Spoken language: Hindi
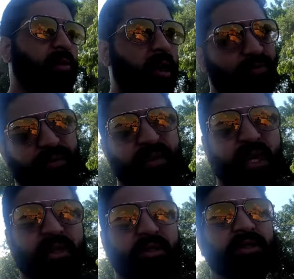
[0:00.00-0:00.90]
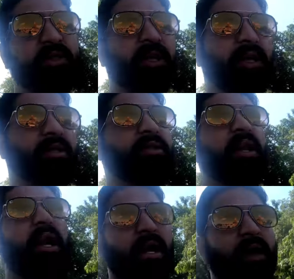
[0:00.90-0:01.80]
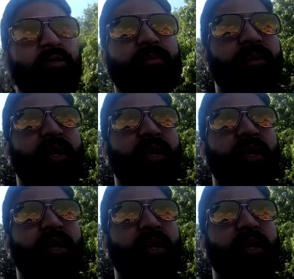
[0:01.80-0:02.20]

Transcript: काफ़ी सारी चीज़ें हैं इसके अलावा भी